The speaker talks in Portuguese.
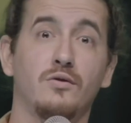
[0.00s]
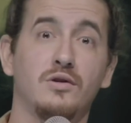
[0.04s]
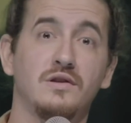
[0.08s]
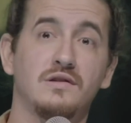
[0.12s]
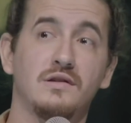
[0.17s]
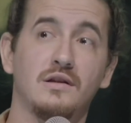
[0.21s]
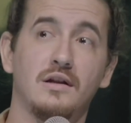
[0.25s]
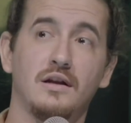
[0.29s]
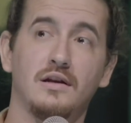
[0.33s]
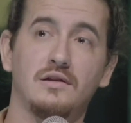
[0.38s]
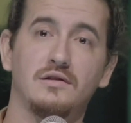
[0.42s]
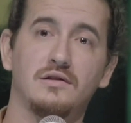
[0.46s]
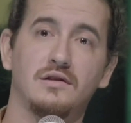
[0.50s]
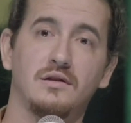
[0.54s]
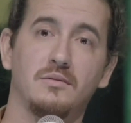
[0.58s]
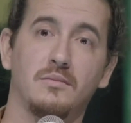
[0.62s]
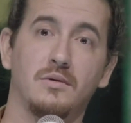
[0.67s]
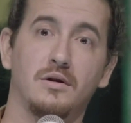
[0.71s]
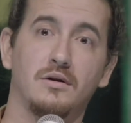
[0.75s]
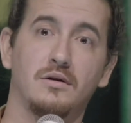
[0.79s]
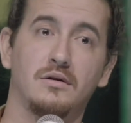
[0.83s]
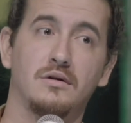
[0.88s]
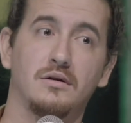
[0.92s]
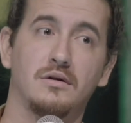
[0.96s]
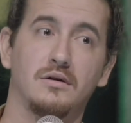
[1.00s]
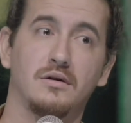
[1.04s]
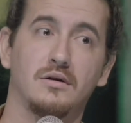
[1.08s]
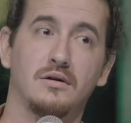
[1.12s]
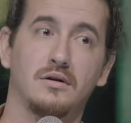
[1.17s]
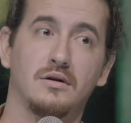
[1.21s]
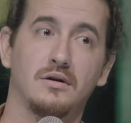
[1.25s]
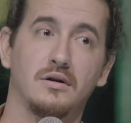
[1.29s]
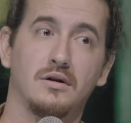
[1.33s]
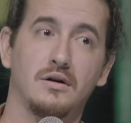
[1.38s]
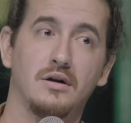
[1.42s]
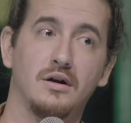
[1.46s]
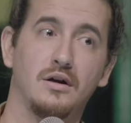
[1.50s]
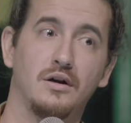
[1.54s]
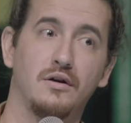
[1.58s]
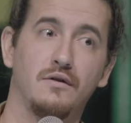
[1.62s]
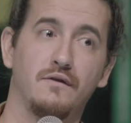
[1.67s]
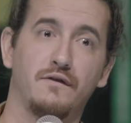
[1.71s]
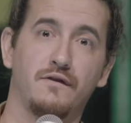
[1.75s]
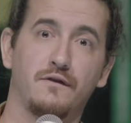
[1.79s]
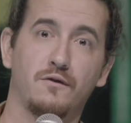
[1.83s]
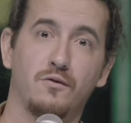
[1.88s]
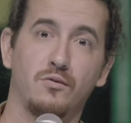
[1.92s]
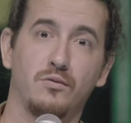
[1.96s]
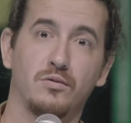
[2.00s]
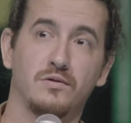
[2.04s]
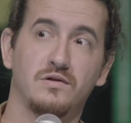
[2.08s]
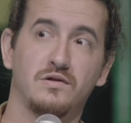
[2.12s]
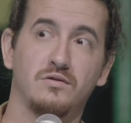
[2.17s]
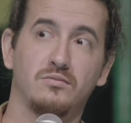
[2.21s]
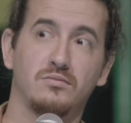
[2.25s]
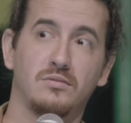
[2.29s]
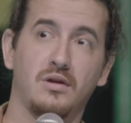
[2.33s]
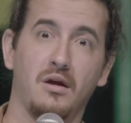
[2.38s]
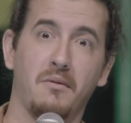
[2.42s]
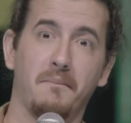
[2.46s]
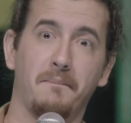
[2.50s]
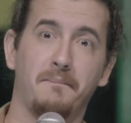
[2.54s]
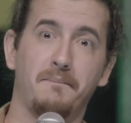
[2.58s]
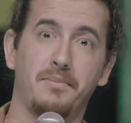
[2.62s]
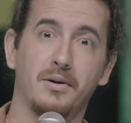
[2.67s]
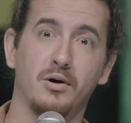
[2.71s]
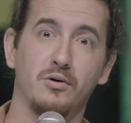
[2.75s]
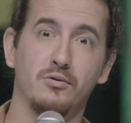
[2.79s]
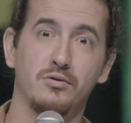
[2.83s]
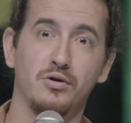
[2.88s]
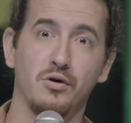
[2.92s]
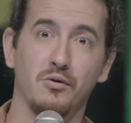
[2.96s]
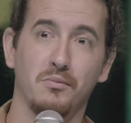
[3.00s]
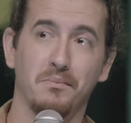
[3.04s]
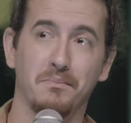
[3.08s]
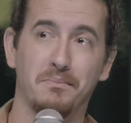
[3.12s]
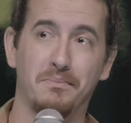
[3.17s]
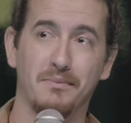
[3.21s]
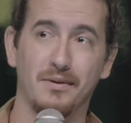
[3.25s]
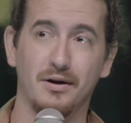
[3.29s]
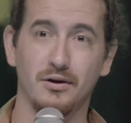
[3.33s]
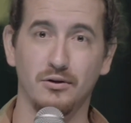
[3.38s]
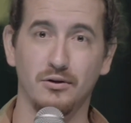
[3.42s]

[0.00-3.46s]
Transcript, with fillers: E ele ficou em silêncio, mano. Ficou assim um tempão e eu,